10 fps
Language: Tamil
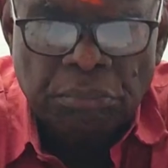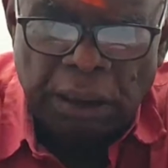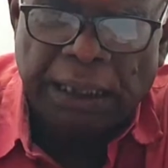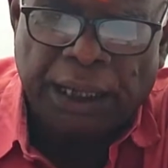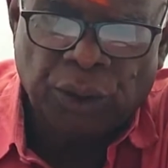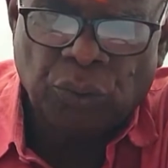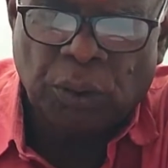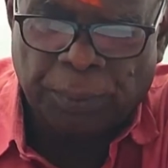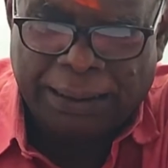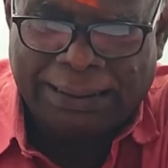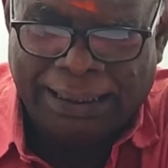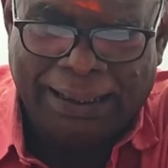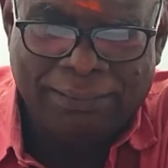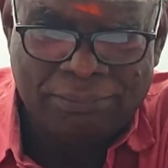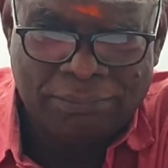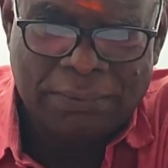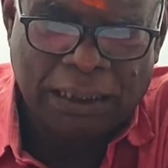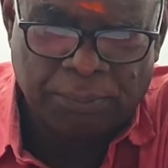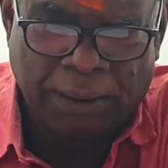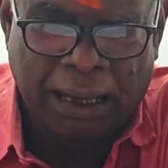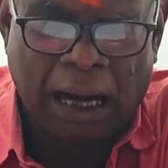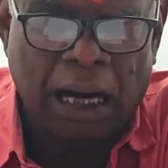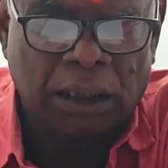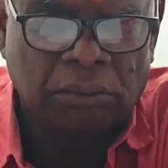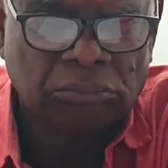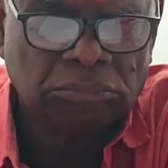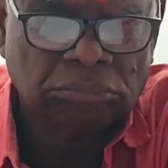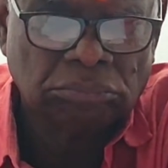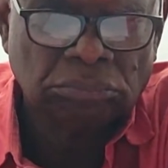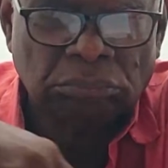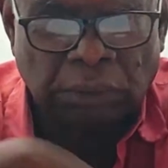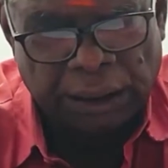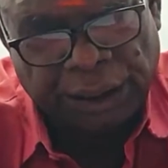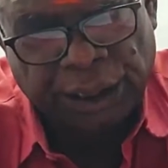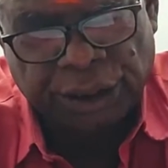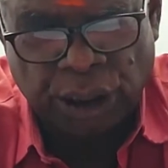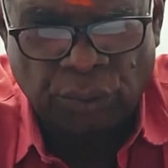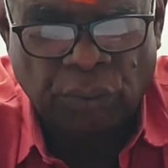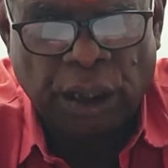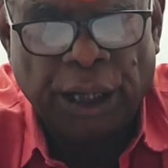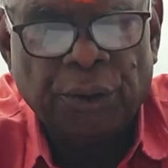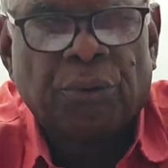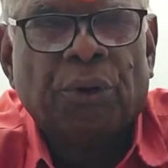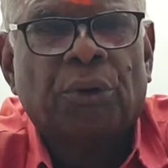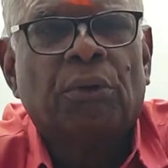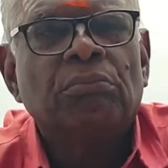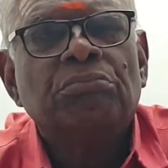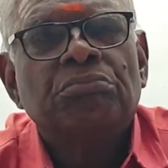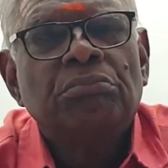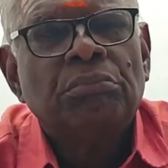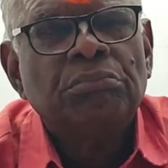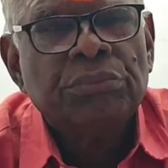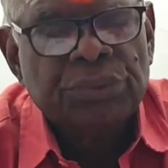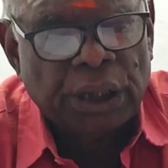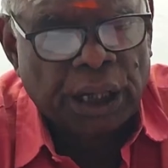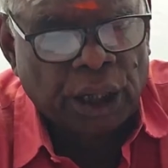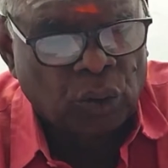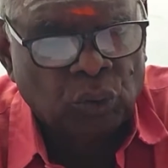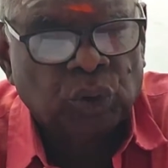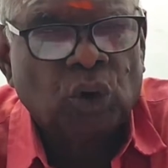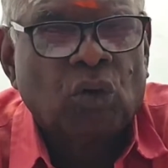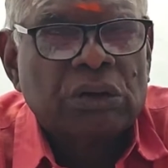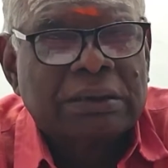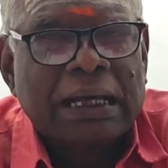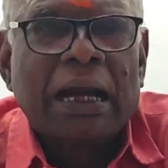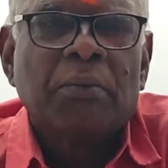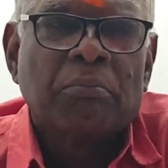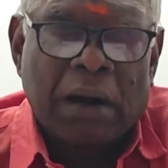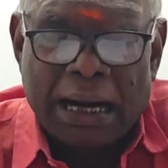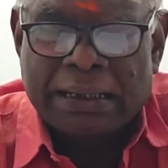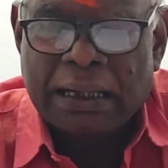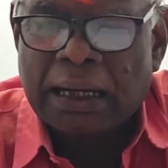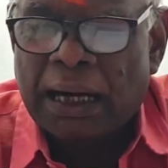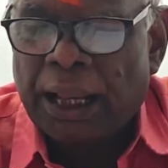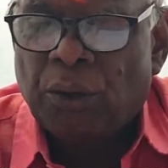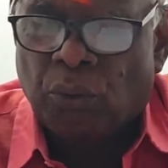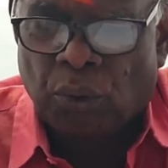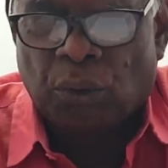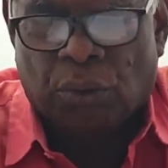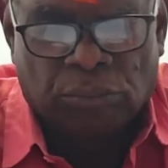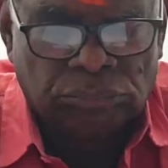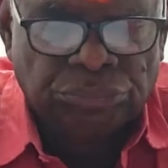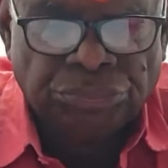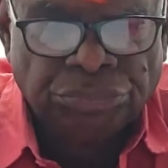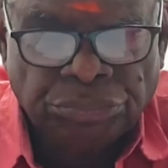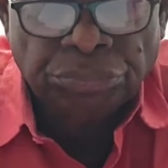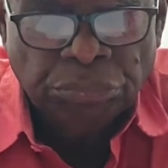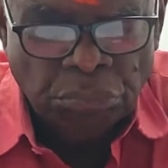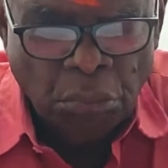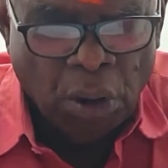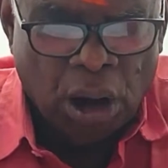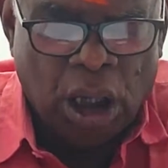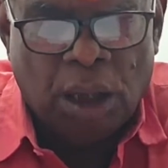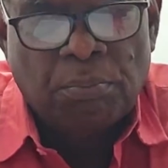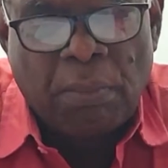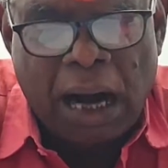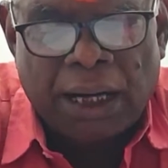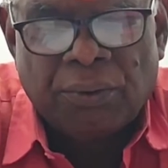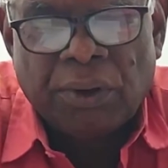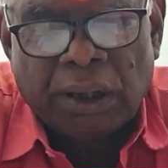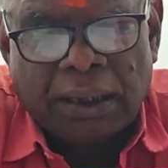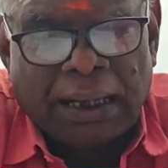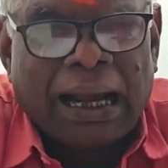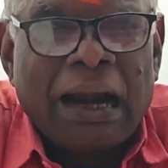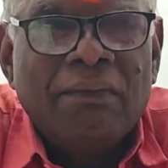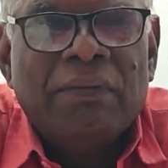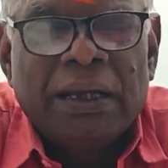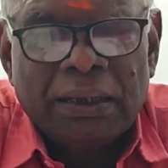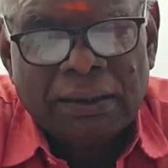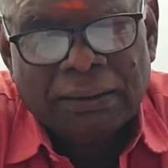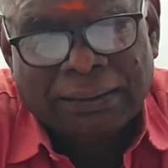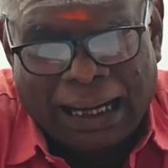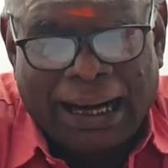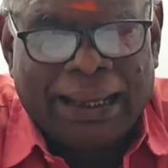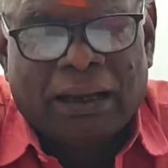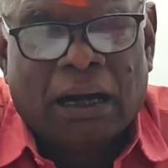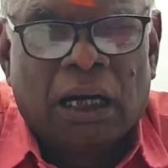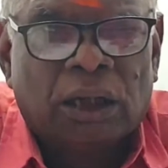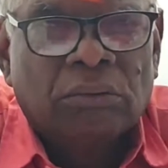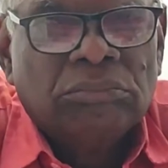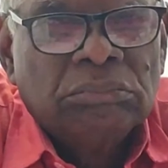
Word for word: இடையூறு பிரச்சனை என்பன காட்டும் அதிக செலவுகளையும் கொடுக்கும் சிலருக்கு உத்தியோகஸ்தான மாற்றங்களையும் கொடுக்கும் மாணவருக்கு கல்வி தடை காட்டும்